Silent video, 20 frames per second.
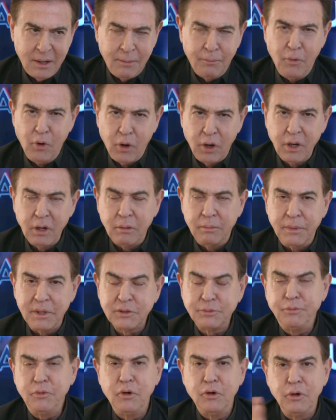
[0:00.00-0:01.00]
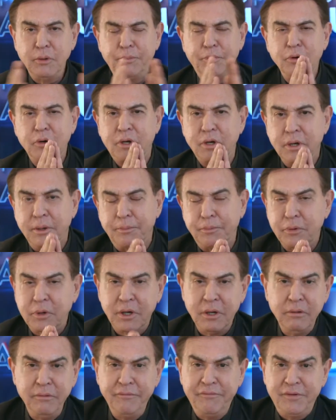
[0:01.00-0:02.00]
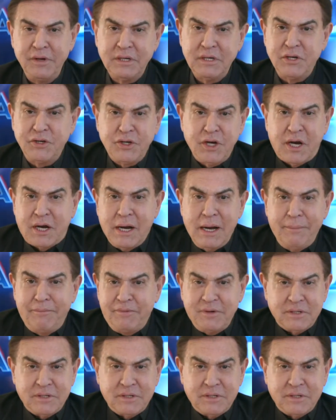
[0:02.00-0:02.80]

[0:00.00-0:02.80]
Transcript: Morreu, mas morreu por quê? Porque não fazia check-up,